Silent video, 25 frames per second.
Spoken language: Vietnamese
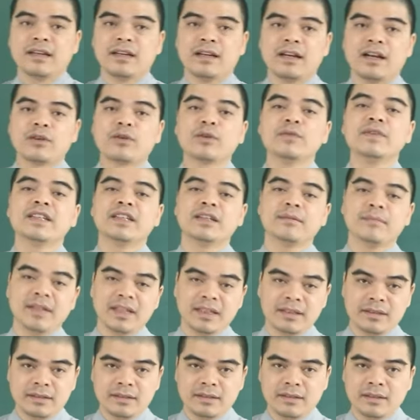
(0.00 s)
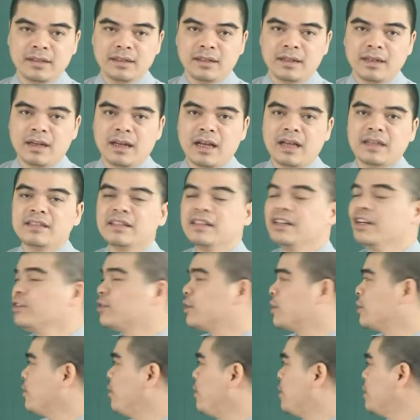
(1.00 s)
à, quý vị thân mến à, những người
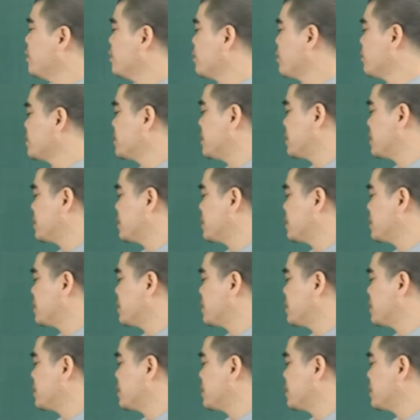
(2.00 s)
tuổi ngọ được cục